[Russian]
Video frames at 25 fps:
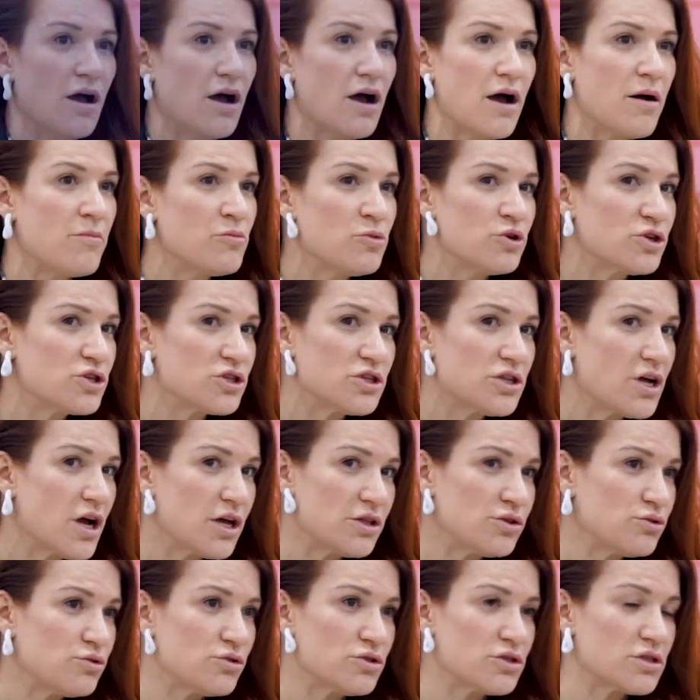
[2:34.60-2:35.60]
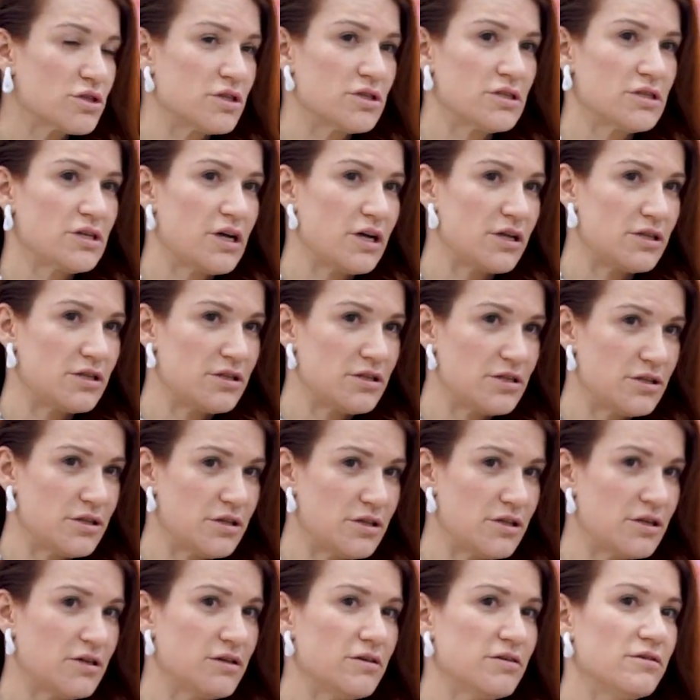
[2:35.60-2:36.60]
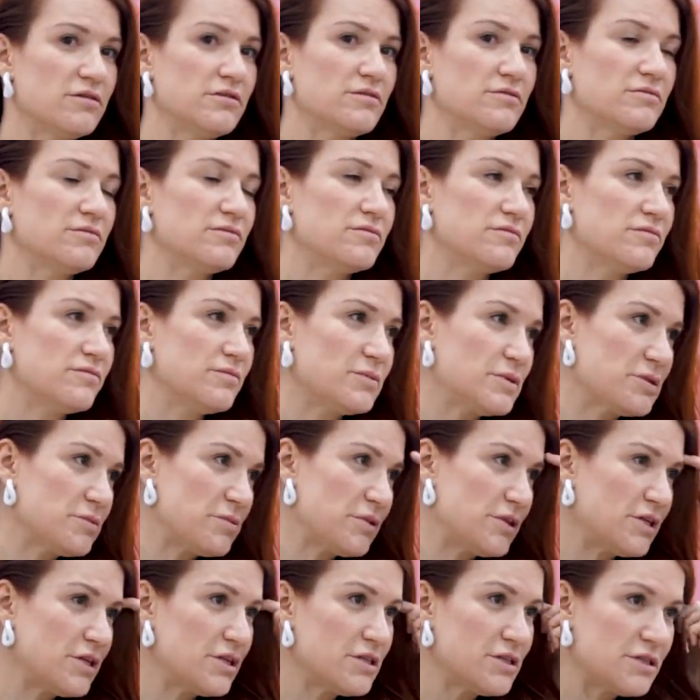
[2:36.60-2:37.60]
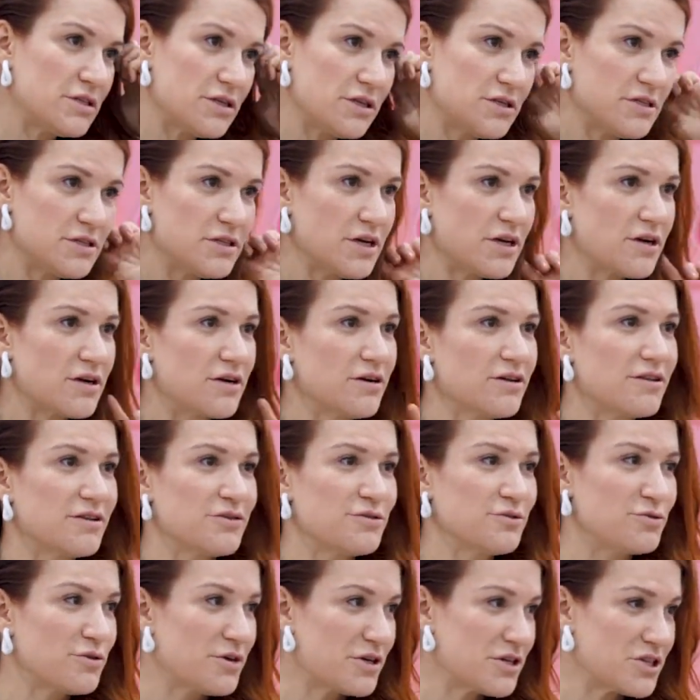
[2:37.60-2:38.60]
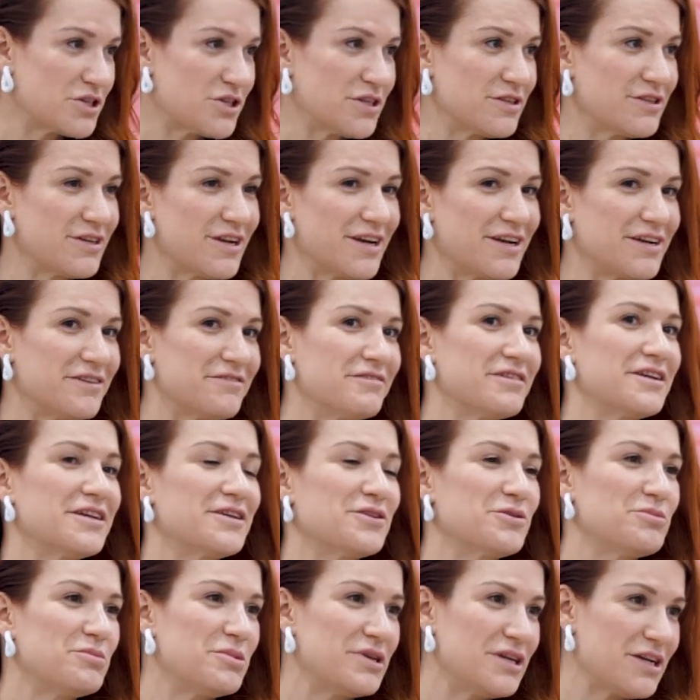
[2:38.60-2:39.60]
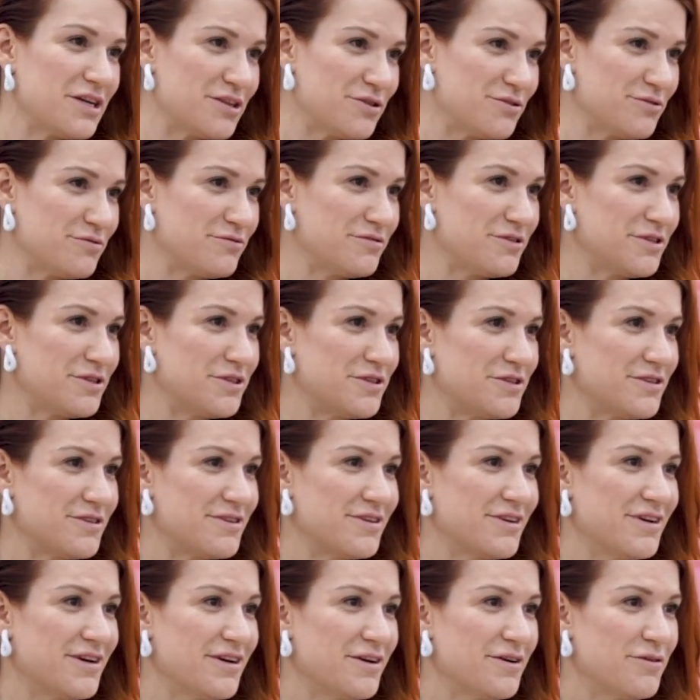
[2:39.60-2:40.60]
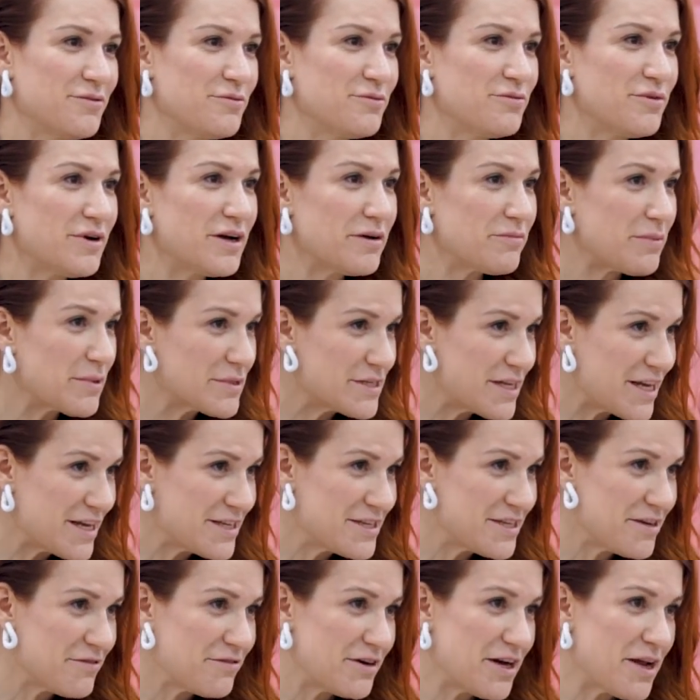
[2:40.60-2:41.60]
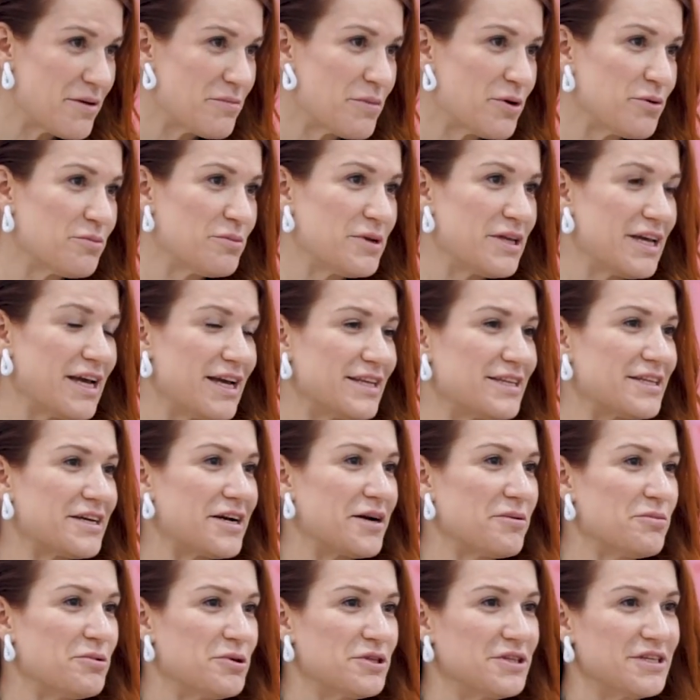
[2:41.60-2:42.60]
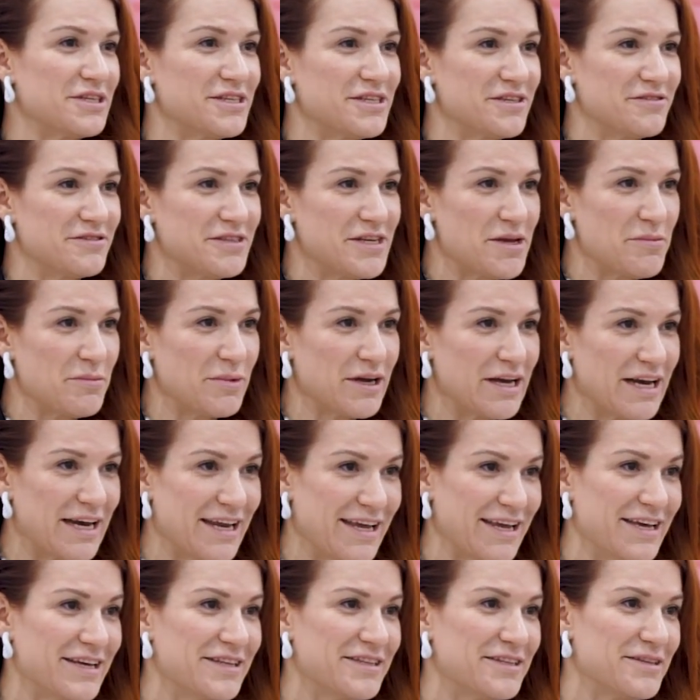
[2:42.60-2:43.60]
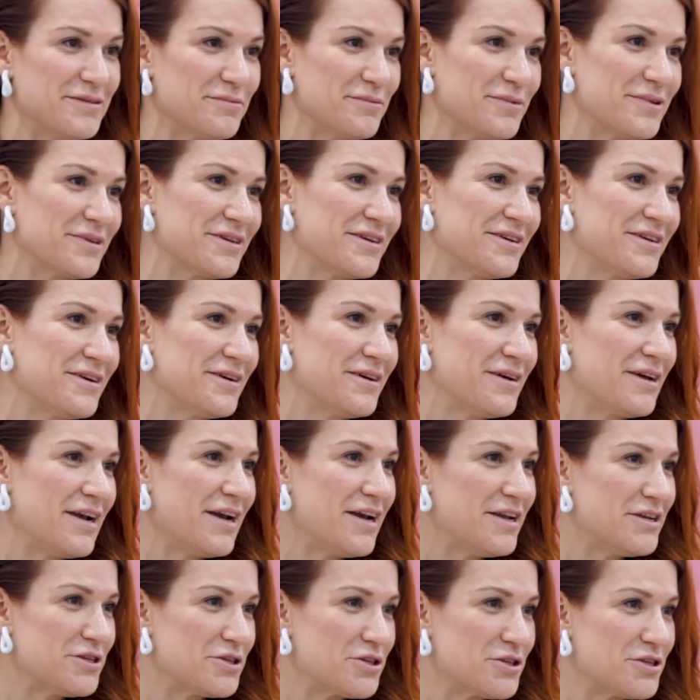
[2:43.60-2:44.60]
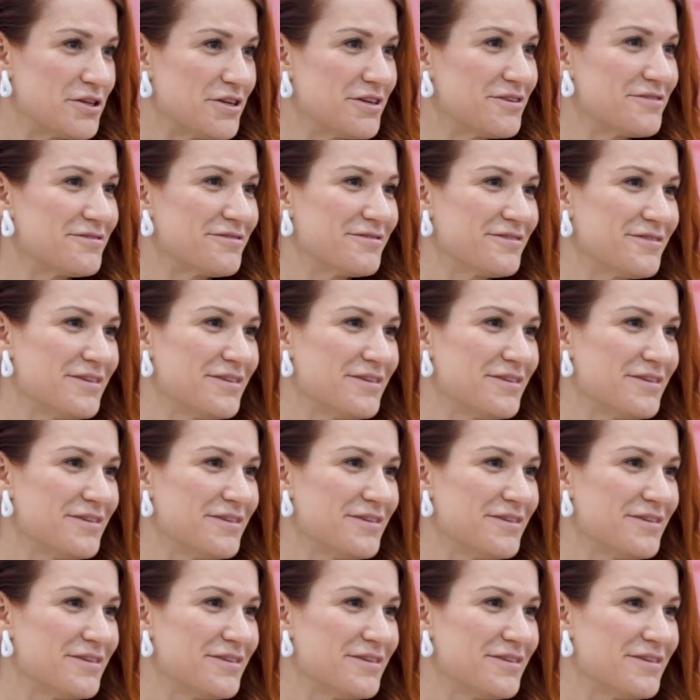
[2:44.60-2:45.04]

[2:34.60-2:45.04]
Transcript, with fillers: А можно одно сказать, ты э, посмотри на себя в зеркало, ну, как Шанель говорила, бери одну вещь. В последнее время у меня это работает со всеми клиентами лишнее.